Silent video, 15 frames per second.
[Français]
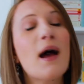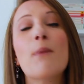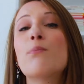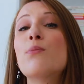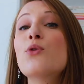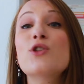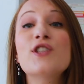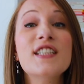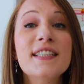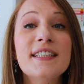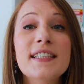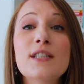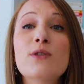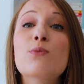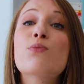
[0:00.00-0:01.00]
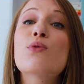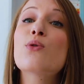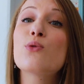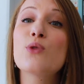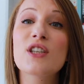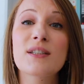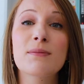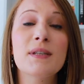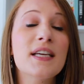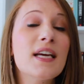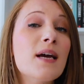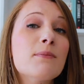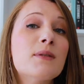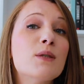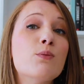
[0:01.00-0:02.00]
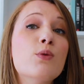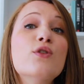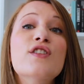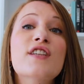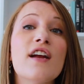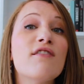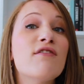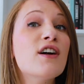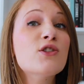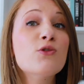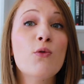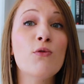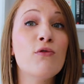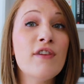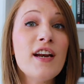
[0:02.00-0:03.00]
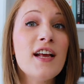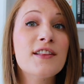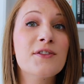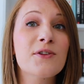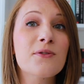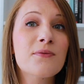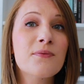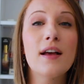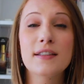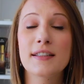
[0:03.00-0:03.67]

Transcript: un petit guide pour lui expliquer un petit peu ce qu'elle va trouver là-dedans.